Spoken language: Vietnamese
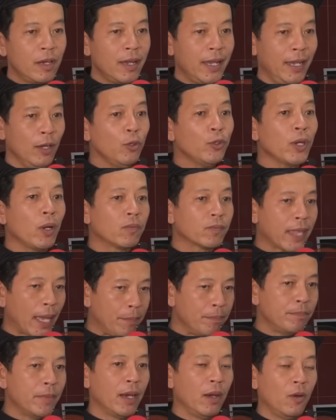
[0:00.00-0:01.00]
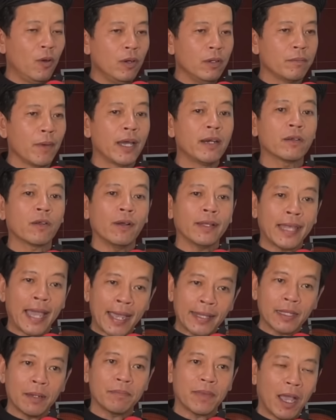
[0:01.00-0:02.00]
hiểu trong tâm mình luôn bởi nó có
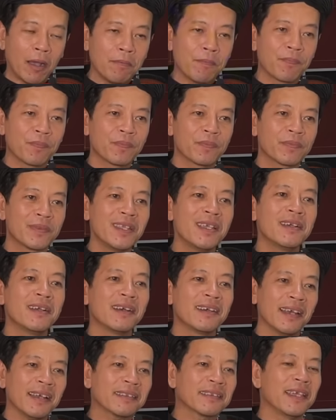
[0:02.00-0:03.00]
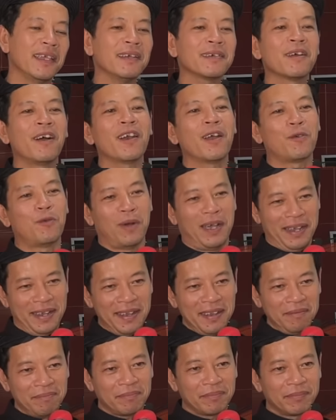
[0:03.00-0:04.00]
tha tâm thông nhưng rất tiếc nó là
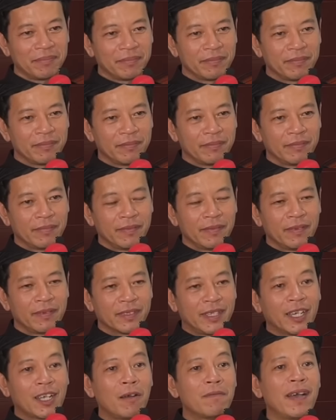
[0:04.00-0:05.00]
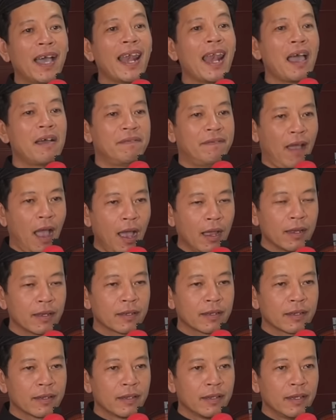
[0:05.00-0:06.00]
quỷ chứ không phải là phật
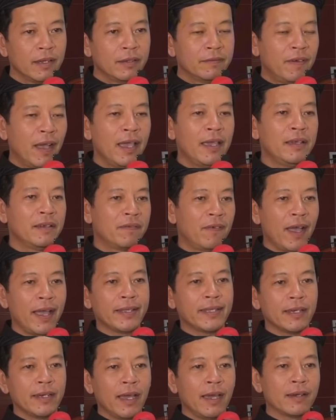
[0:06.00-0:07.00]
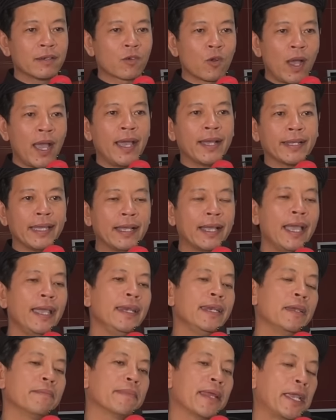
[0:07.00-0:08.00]
vì vậy cho nên qua cái
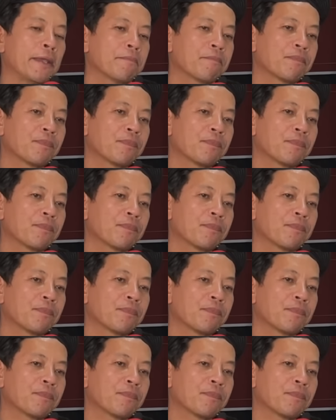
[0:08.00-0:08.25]
khái niệm này